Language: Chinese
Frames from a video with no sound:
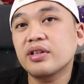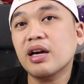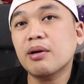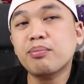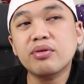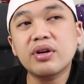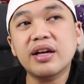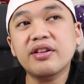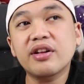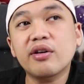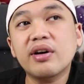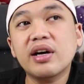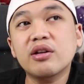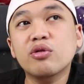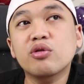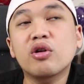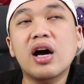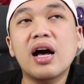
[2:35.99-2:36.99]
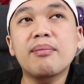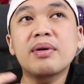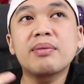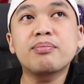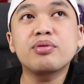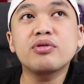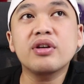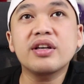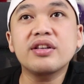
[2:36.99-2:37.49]
要不然的话，如果他们
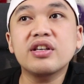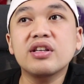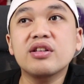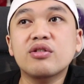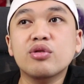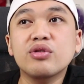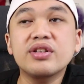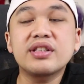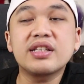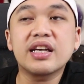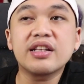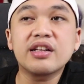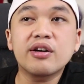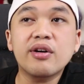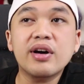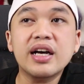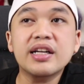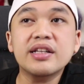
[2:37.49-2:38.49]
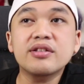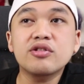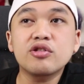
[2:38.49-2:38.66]
不愿意退钱的话，